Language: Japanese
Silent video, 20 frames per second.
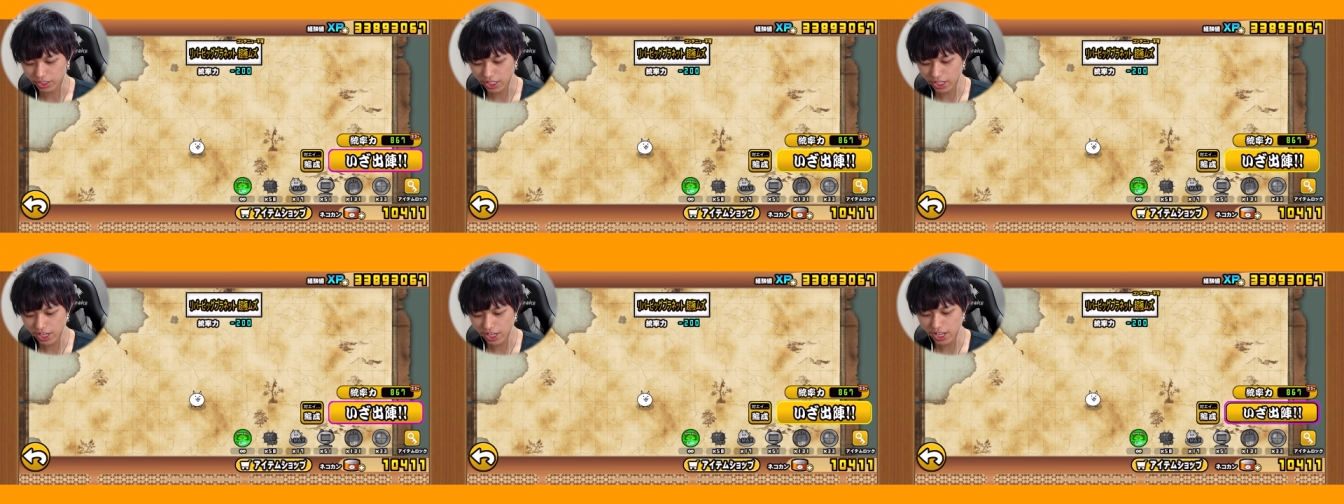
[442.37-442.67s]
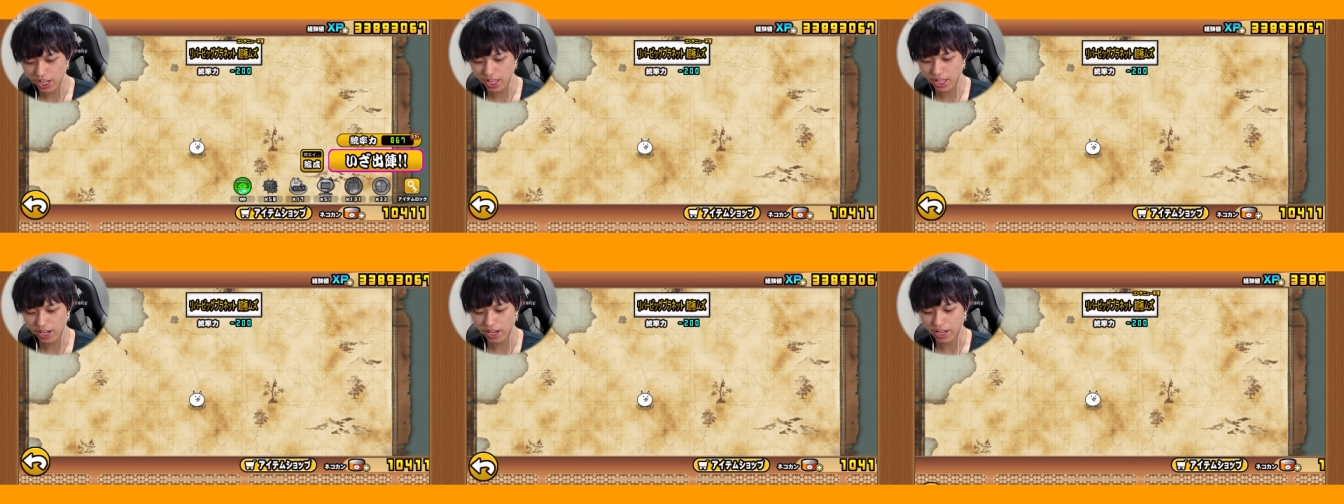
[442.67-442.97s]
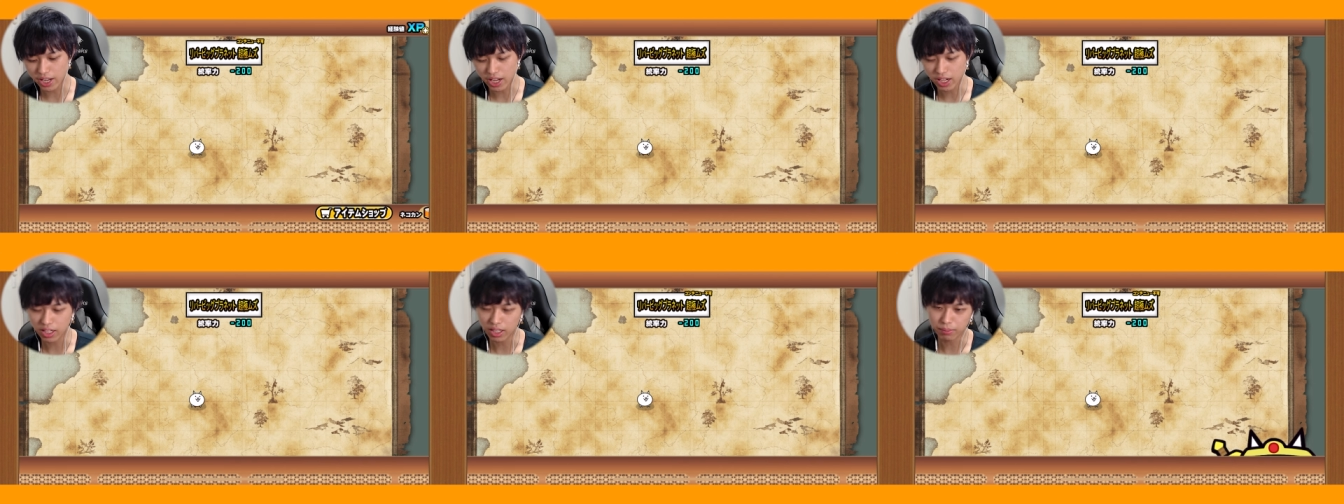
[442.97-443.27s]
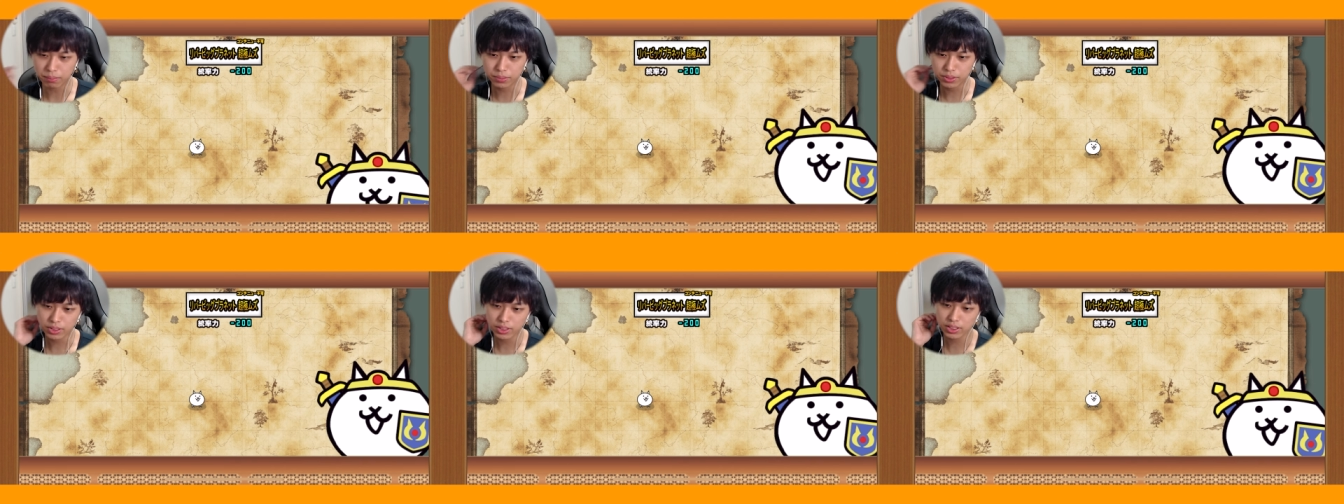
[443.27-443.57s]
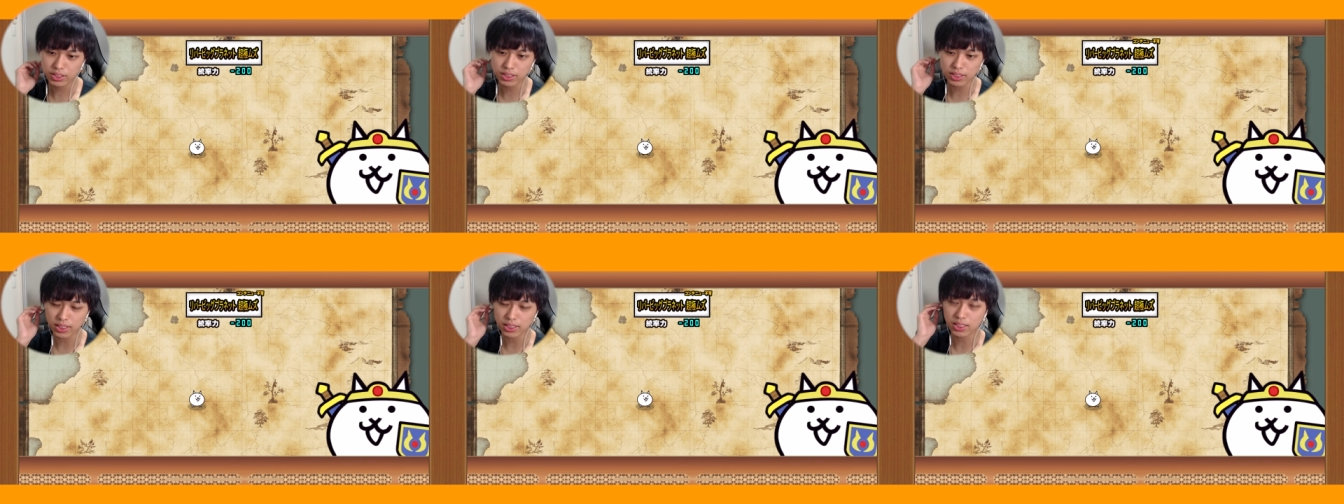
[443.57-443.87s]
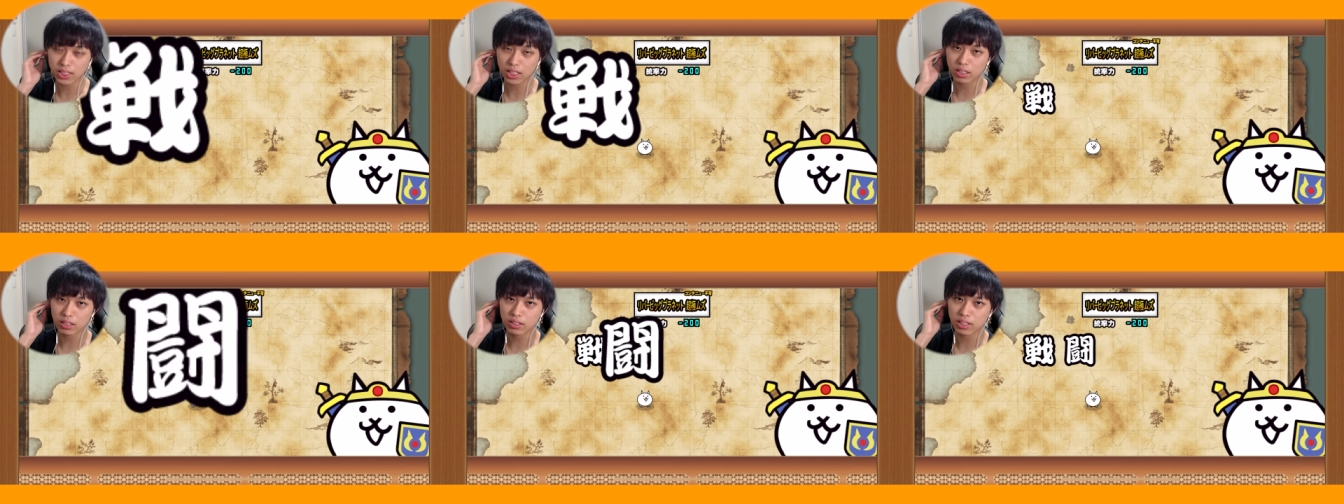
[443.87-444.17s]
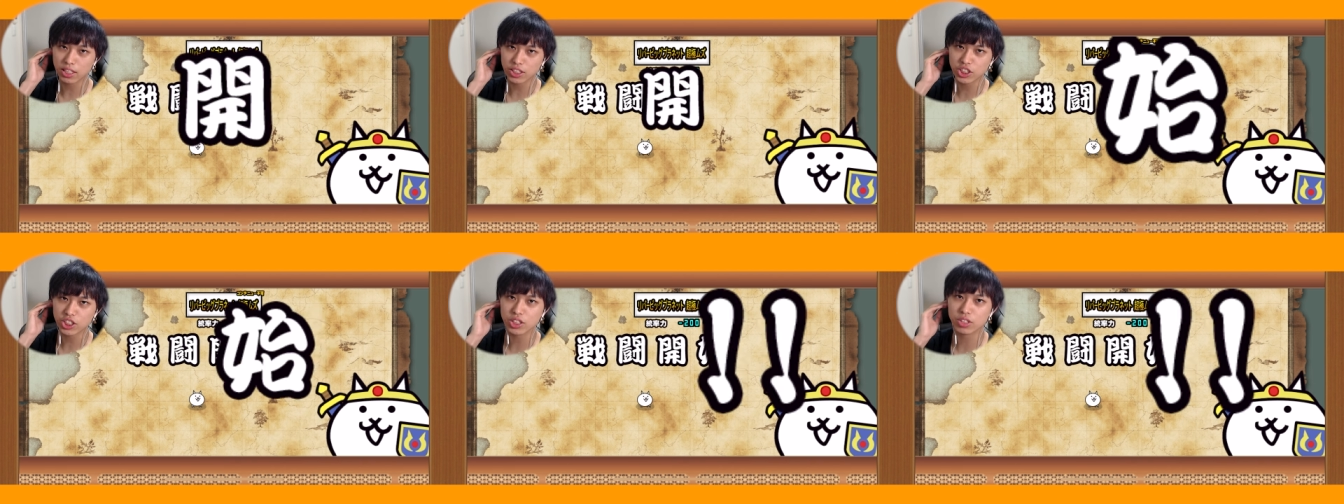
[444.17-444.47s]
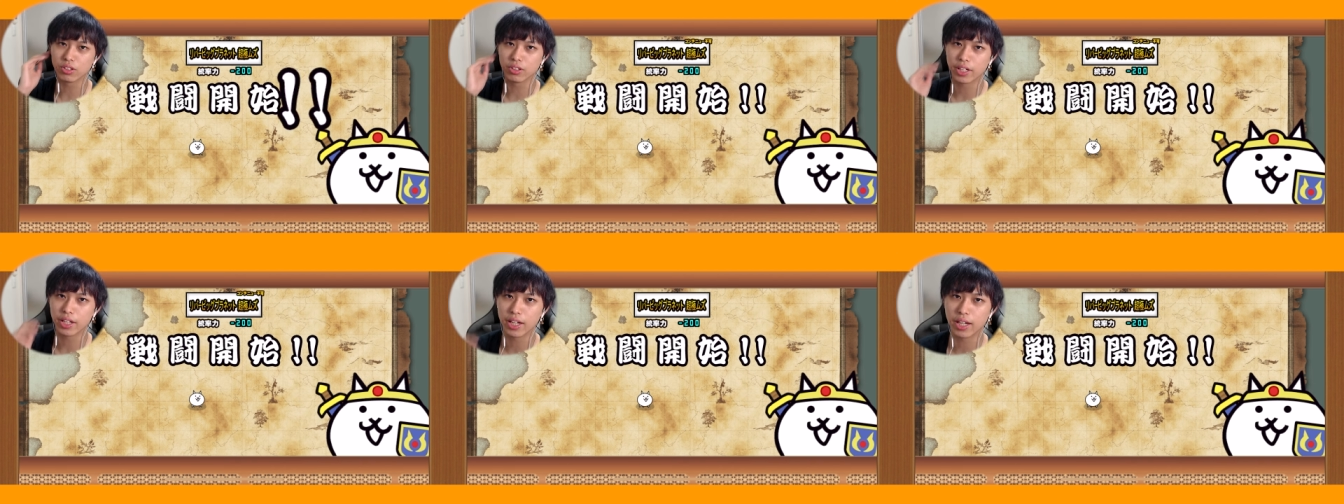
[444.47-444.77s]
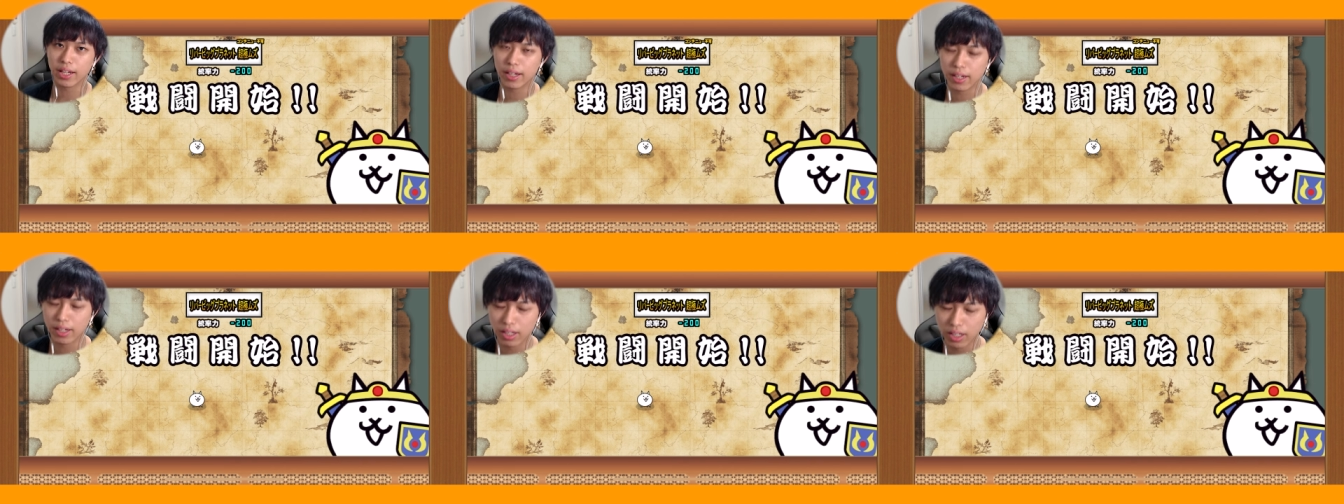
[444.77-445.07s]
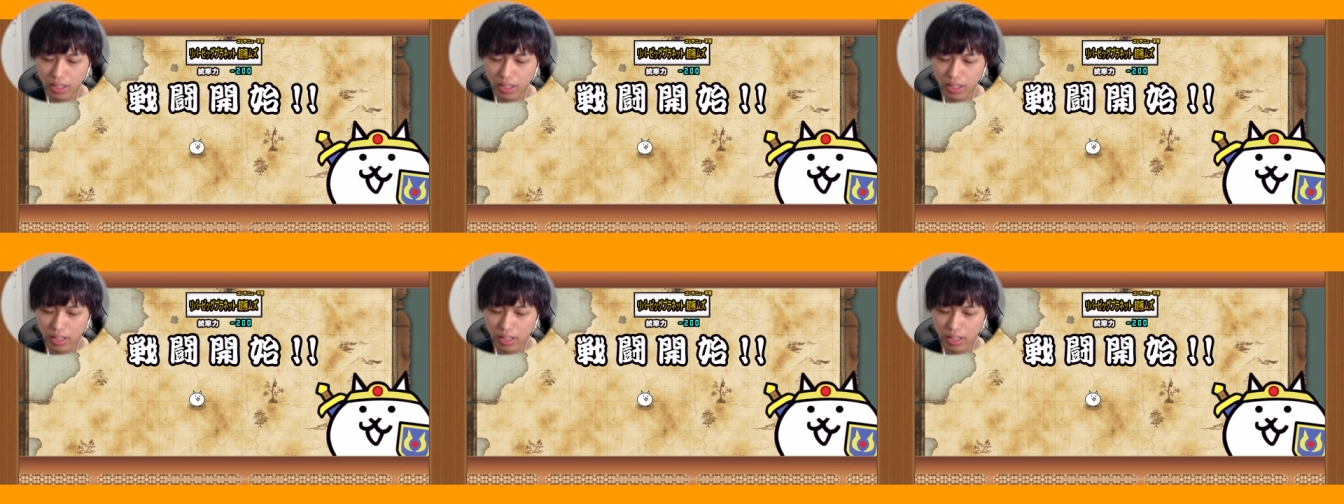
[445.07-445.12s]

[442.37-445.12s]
で、エイリアンがぶっ刺さるらしいので、